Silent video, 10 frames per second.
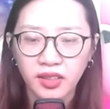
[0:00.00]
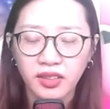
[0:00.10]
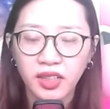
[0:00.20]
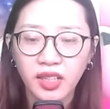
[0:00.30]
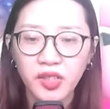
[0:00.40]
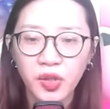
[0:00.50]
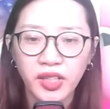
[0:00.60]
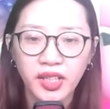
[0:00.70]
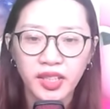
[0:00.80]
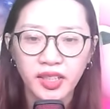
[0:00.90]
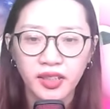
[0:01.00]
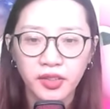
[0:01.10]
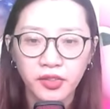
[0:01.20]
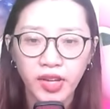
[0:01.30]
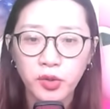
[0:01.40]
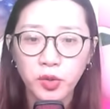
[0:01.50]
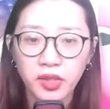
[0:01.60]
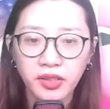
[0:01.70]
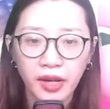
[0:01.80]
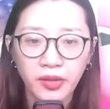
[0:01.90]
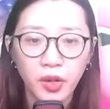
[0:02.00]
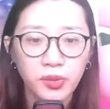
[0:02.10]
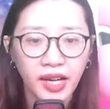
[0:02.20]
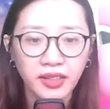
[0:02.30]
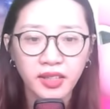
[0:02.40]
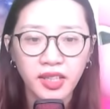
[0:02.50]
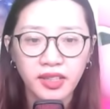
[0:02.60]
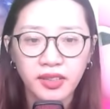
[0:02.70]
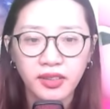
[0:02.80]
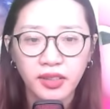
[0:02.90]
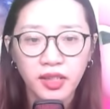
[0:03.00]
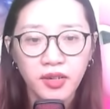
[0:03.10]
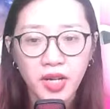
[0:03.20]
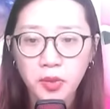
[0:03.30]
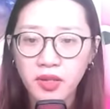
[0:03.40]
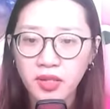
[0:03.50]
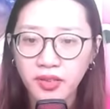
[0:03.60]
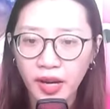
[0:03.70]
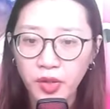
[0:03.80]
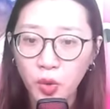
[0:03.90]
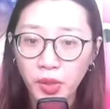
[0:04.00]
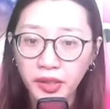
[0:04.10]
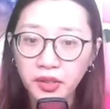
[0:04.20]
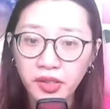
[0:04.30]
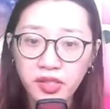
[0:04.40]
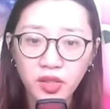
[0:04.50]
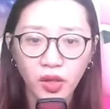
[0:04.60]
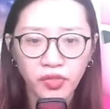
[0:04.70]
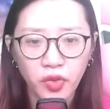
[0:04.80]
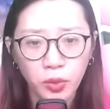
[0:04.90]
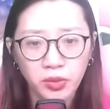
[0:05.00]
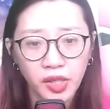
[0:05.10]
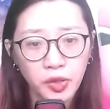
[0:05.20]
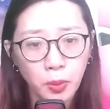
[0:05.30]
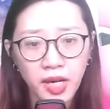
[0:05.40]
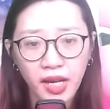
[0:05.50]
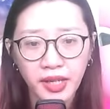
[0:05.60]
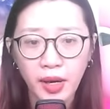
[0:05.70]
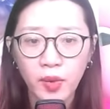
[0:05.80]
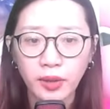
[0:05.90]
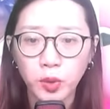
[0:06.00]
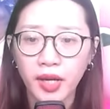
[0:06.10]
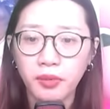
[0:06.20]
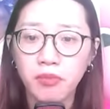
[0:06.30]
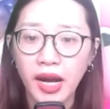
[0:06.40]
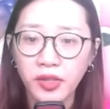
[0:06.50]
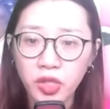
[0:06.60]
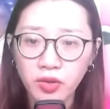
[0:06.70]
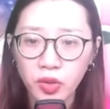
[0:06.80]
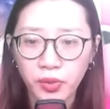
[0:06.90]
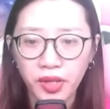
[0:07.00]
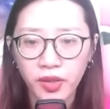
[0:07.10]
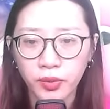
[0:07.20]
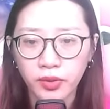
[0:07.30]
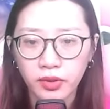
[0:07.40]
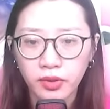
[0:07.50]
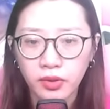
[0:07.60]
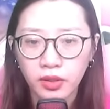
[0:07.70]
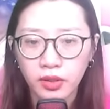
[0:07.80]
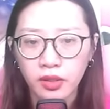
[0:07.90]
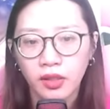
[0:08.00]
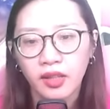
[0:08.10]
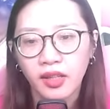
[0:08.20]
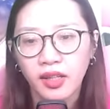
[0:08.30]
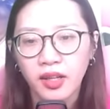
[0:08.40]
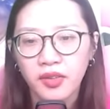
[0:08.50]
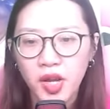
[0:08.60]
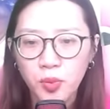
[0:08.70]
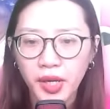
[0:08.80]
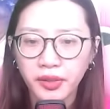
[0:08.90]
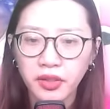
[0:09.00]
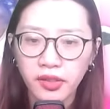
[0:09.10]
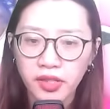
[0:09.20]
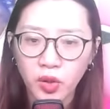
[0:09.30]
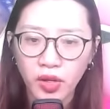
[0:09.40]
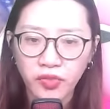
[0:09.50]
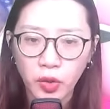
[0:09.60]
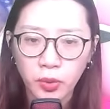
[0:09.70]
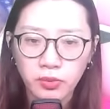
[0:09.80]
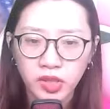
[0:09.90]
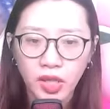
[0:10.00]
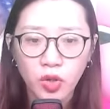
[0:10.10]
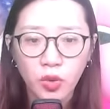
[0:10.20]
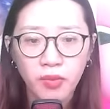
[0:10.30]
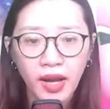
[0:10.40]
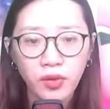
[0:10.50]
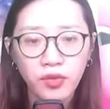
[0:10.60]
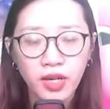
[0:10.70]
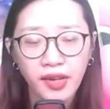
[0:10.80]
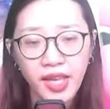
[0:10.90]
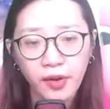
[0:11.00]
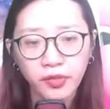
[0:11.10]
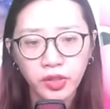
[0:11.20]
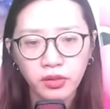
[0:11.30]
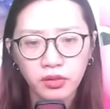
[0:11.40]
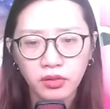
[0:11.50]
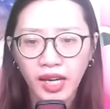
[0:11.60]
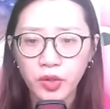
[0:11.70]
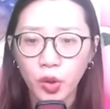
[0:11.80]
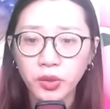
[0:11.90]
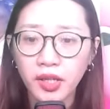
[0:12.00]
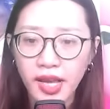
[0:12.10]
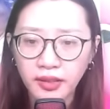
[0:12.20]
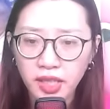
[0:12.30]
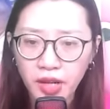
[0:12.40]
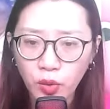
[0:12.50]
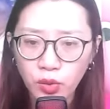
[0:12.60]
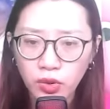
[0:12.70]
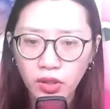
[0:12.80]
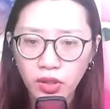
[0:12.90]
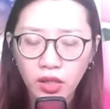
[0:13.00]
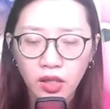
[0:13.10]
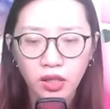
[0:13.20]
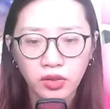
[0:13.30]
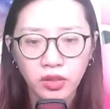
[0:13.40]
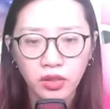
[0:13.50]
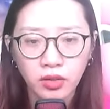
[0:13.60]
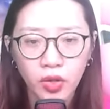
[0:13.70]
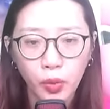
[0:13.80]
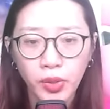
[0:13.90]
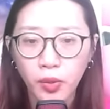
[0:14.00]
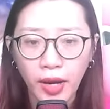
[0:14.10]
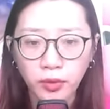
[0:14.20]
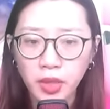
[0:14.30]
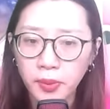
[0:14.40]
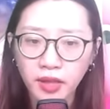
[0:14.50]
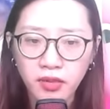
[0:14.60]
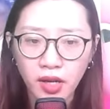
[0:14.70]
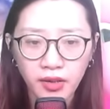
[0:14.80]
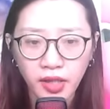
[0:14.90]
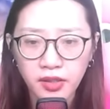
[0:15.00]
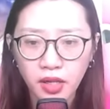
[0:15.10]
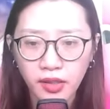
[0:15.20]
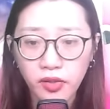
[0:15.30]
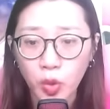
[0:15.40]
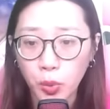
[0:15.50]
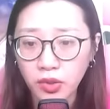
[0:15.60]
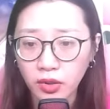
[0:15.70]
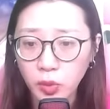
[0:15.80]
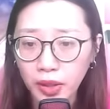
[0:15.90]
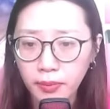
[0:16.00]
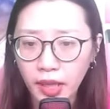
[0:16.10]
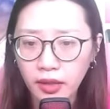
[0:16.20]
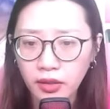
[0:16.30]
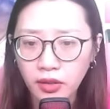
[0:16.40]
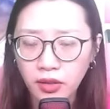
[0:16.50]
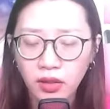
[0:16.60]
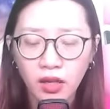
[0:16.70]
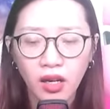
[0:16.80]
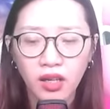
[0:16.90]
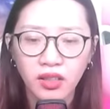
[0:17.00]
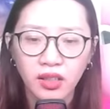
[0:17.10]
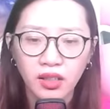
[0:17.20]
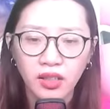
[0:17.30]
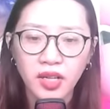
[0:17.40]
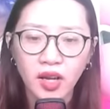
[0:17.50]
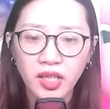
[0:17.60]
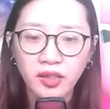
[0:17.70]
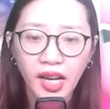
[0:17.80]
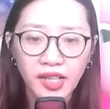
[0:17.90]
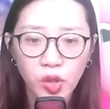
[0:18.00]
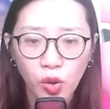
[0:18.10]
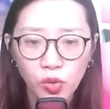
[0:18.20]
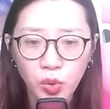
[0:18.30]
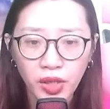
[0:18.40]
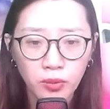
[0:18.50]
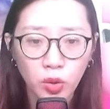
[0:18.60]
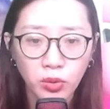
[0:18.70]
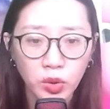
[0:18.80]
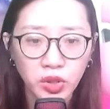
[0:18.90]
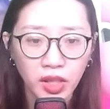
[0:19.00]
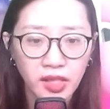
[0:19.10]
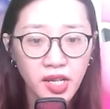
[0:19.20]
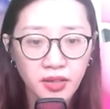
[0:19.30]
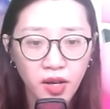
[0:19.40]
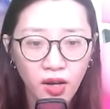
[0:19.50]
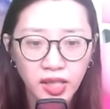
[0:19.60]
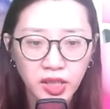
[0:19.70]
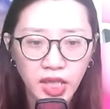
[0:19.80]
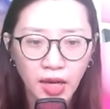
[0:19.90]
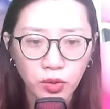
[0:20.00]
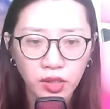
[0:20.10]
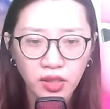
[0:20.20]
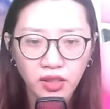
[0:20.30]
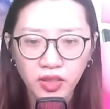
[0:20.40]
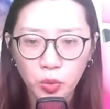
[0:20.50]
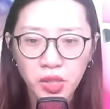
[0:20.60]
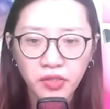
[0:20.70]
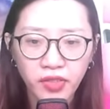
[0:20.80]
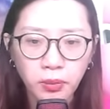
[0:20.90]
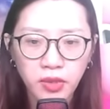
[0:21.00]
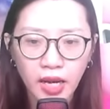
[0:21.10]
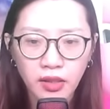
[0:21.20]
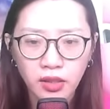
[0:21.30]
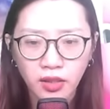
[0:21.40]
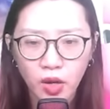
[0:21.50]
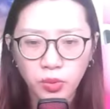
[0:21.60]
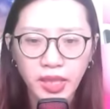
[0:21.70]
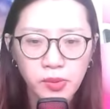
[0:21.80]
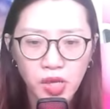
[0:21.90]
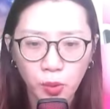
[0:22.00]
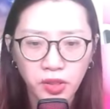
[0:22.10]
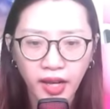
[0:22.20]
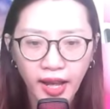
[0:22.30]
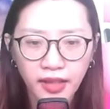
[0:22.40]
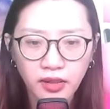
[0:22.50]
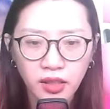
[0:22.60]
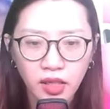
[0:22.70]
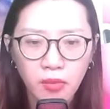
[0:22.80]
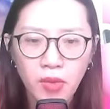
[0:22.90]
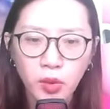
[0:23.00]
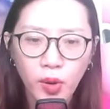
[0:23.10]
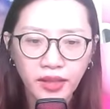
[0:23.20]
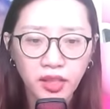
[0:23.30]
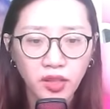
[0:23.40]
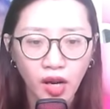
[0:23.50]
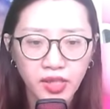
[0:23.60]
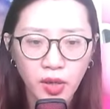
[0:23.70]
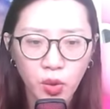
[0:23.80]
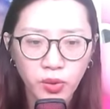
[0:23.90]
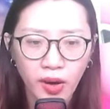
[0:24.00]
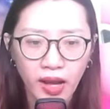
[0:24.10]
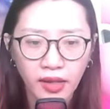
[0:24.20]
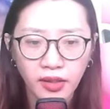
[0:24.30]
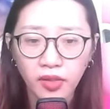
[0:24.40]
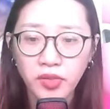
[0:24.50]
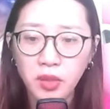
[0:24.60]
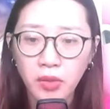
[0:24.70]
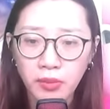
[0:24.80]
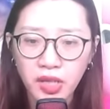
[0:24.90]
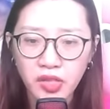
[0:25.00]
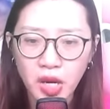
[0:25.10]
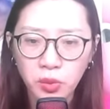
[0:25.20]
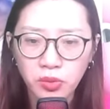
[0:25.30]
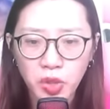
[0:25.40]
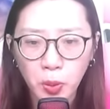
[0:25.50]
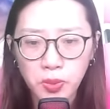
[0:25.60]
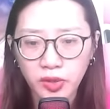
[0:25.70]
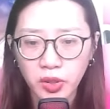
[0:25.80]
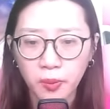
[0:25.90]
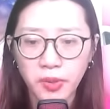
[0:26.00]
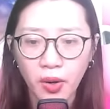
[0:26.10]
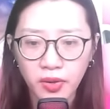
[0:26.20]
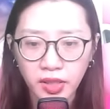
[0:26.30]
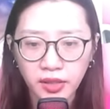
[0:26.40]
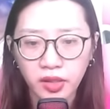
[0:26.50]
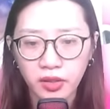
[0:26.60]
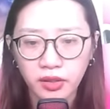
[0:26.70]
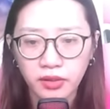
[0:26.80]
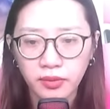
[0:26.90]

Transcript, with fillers: Tới rồi kìa, fan của Lương Hạo Đông giải thích đi. Nếu như Lương Hạo Đông bị thương chưa hồi phục thì đúng là đã hoàn toàn bại trước Lục Nghiêu. Nếu bị thương chưa hồi phục, sao không báo với lại giáo phương thay đổi thời gian thi đấu? Hơn nữa, Lục Nghiêu hảo tâm nhắc nhở nghỉ ngơi cũng cự tuyệt mà. À, đó là thái độ của huyền môn tu sĩ nên có hay sao? Không biết phép tắc, không xem trọng người khác. Bên ngoài thì tỏ ra ôn hòa, nhưng mà bên trong đúng là sụp đổ hình tượng.